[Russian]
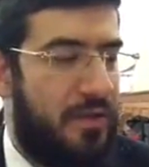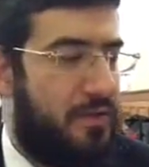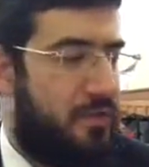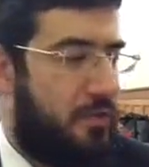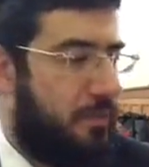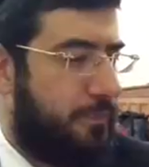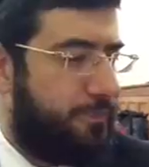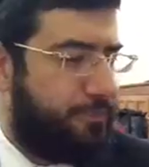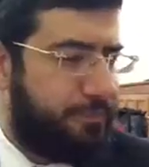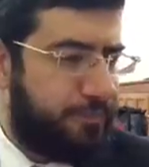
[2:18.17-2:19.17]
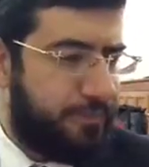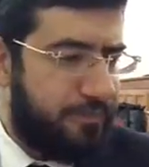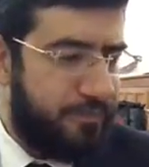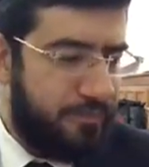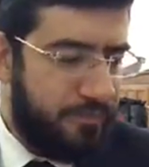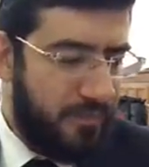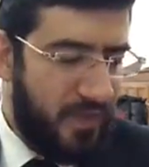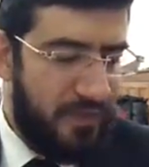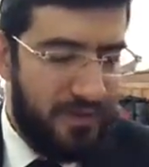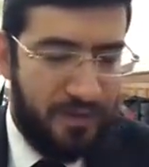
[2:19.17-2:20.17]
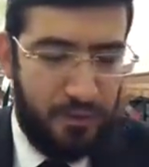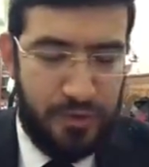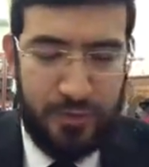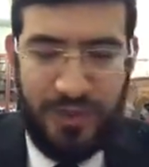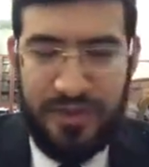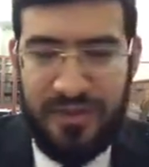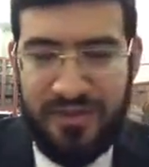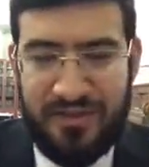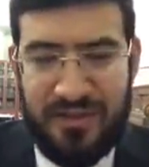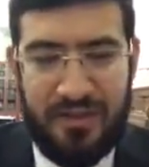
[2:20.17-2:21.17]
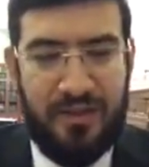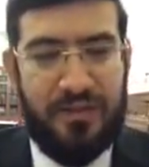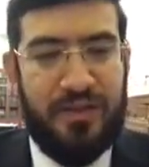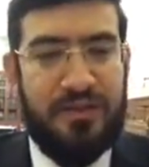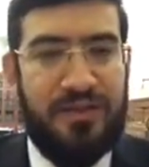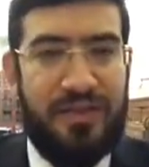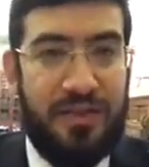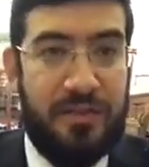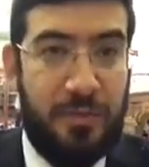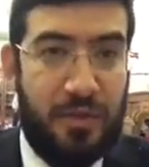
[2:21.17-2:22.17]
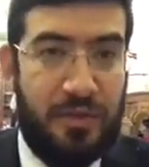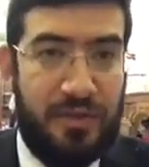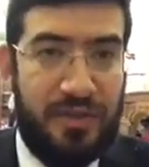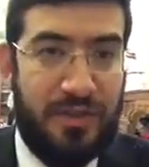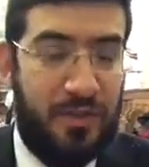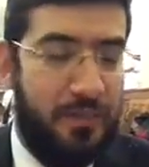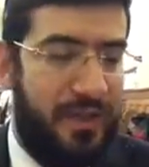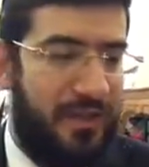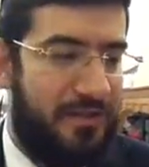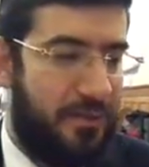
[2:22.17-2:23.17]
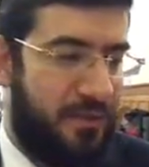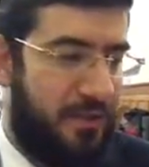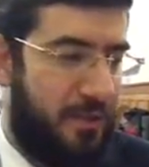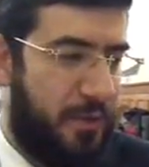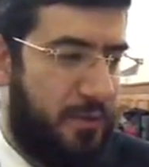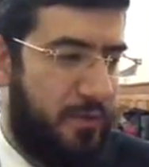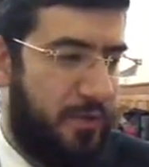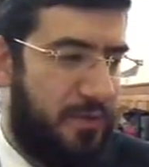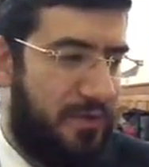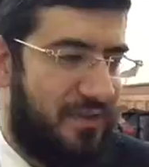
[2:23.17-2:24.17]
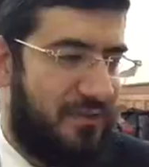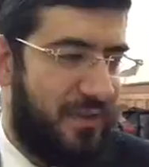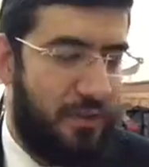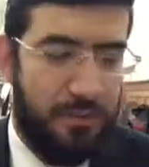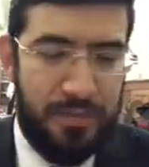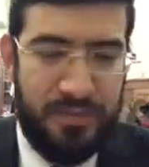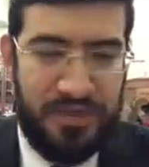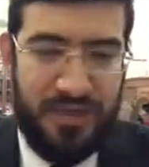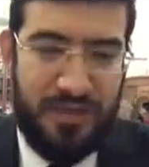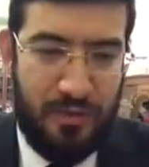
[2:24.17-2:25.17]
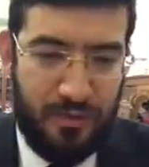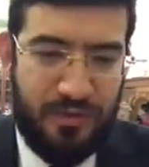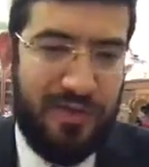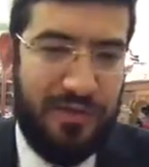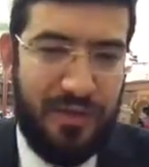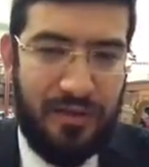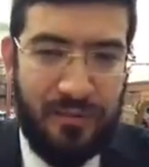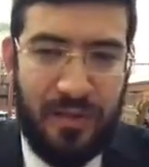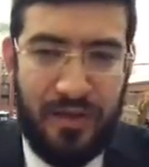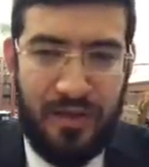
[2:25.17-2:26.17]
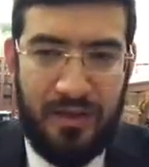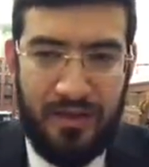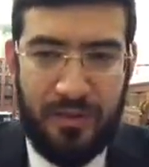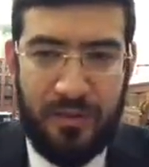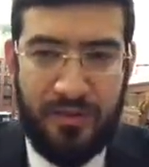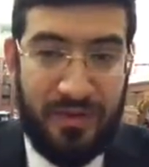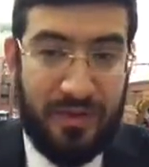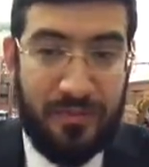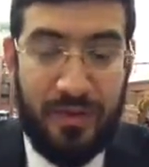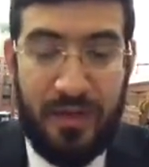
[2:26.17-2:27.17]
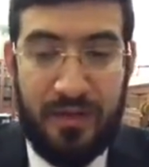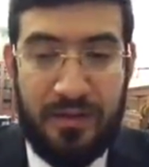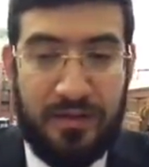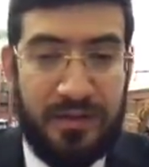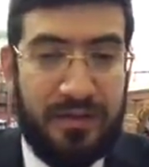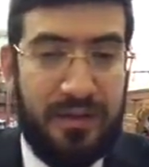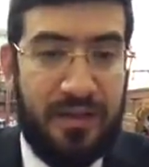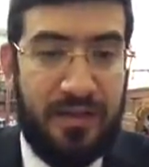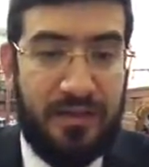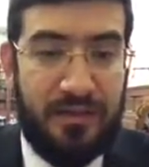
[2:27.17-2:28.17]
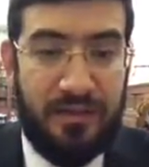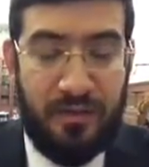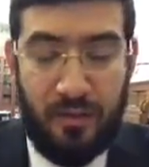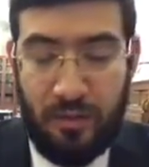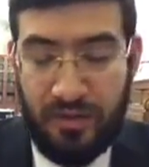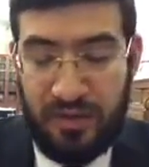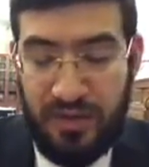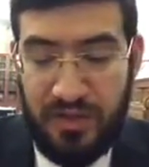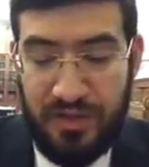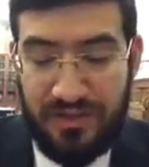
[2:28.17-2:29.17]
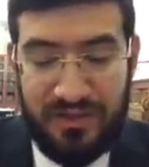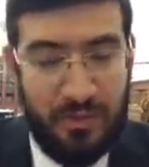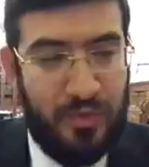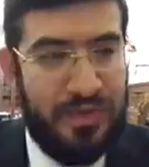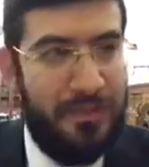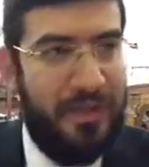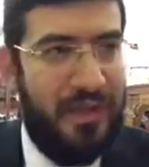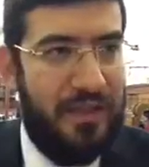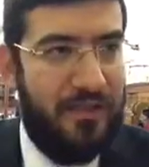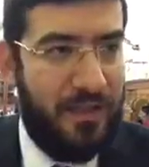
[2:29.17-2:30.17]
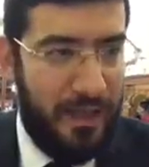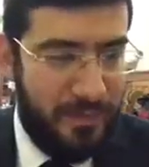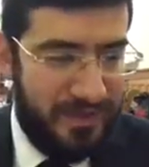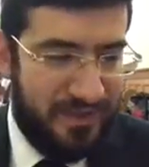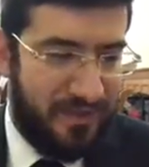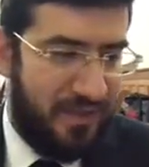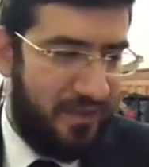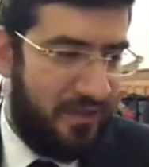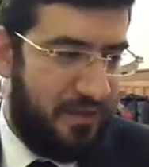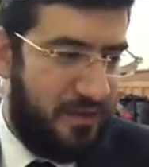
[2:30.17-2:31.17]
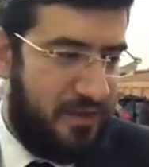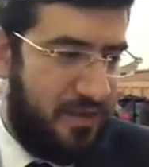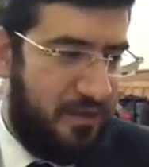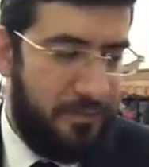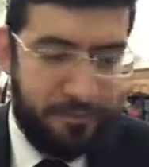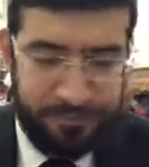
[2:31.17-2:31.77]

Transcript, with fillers: что для того, чтобы очиститься от нечистоты, от мертвого, человека, который прикоснулся к мертвому или был с ним в одном помещении, или он воевал и убивал, да, тогда он нечист, ему нельзя приходить в храм, есть целый ряд ограничений.